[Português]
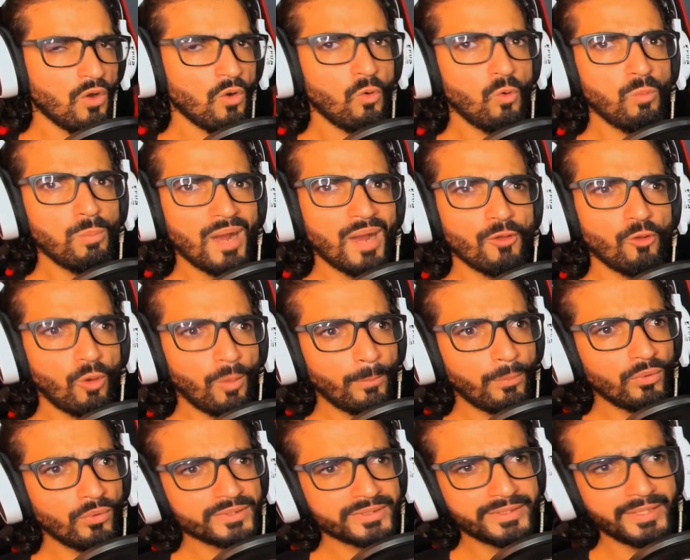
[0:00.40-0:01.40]
o maior
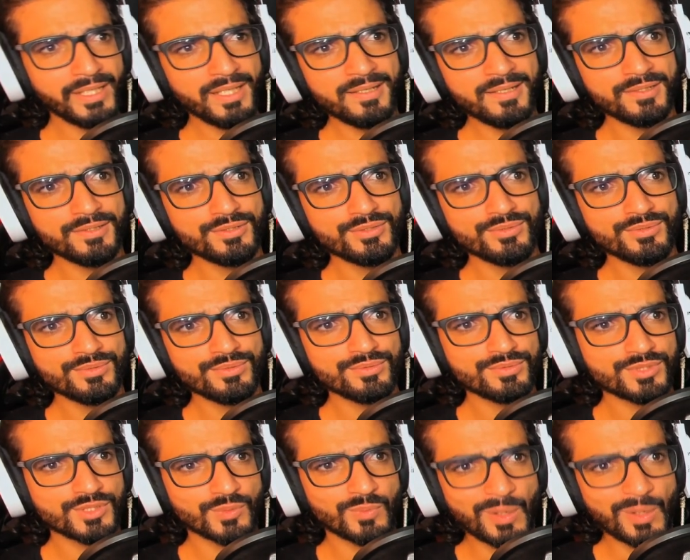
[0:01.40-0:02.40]
poder
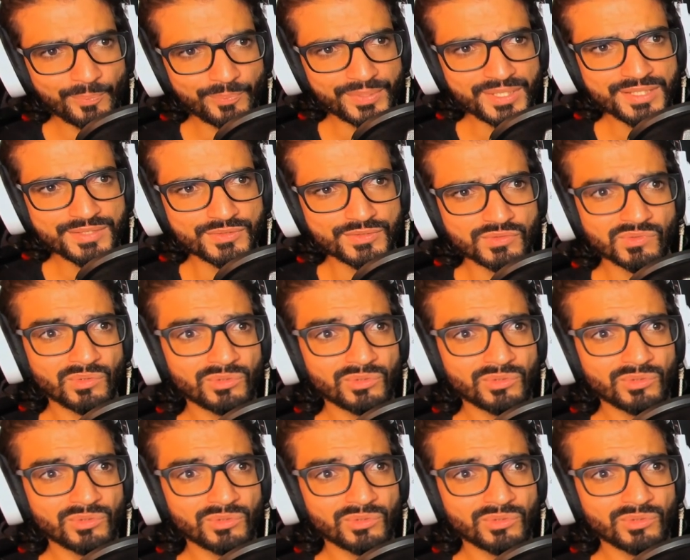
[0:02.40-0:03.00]
de One Piece,